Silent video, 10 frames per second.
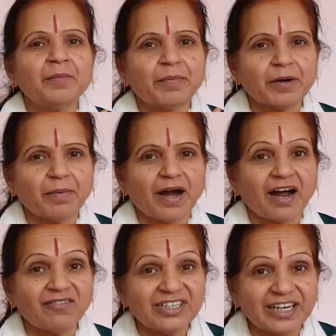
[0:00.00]

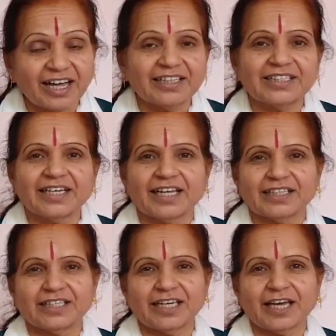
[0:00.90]
प्रभाव डालते
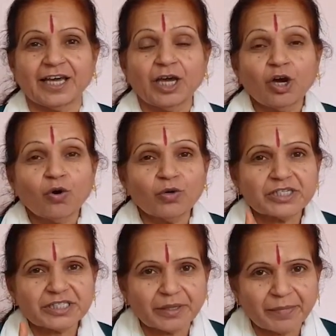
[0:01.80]
रहते हैं और
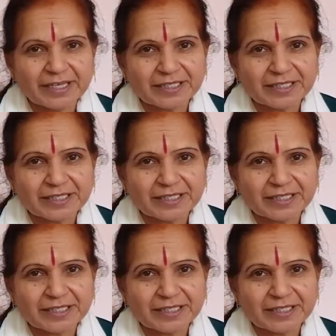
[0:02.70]
समय